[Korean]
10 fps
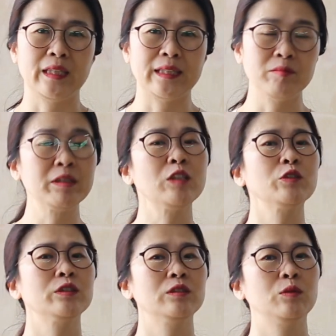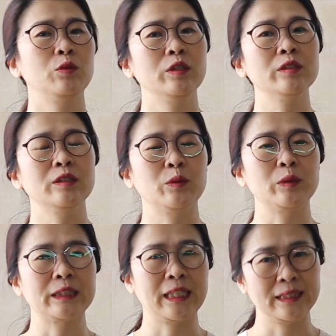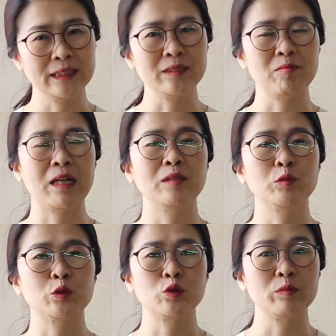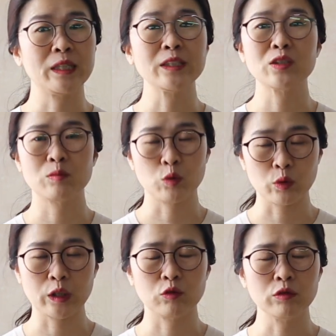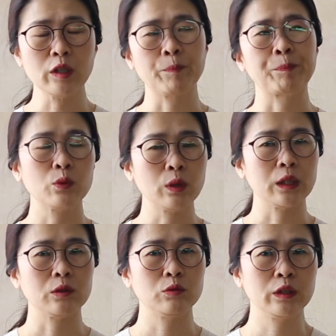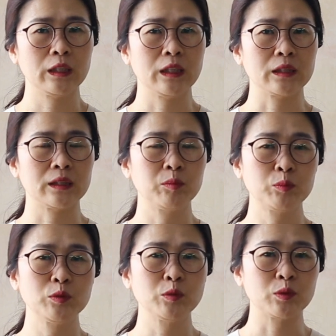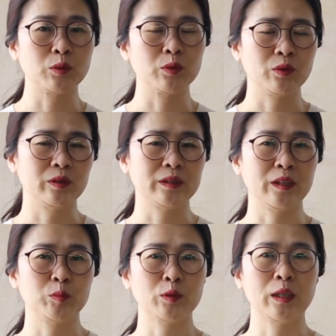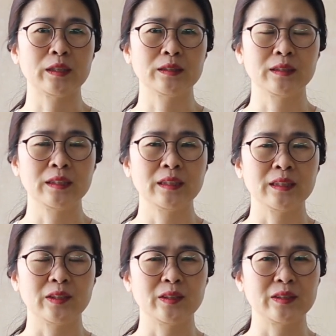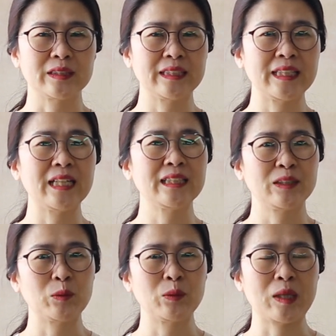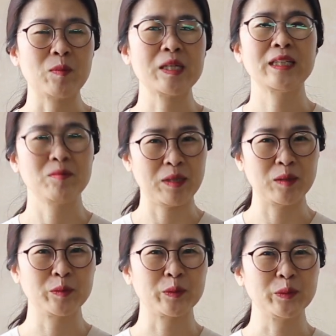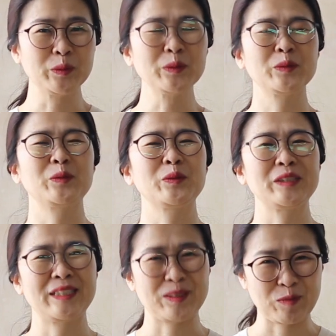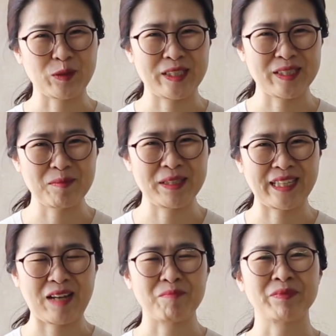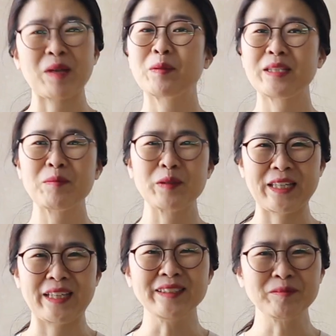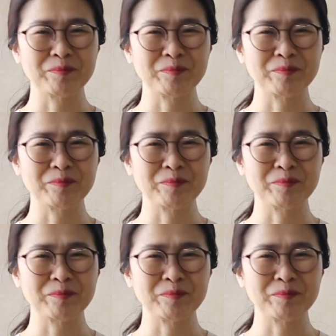아름다운 것들을 올려드리고자 하는 마음으로 준비를 하셨으면 좋겠고요. 또한 우리가 기쁨으로 어, 그의 부활을 어, 기다리고 감사하는 마음으로 꿋꿋이 했으면 좋겠습니다. 한번 해볼게요.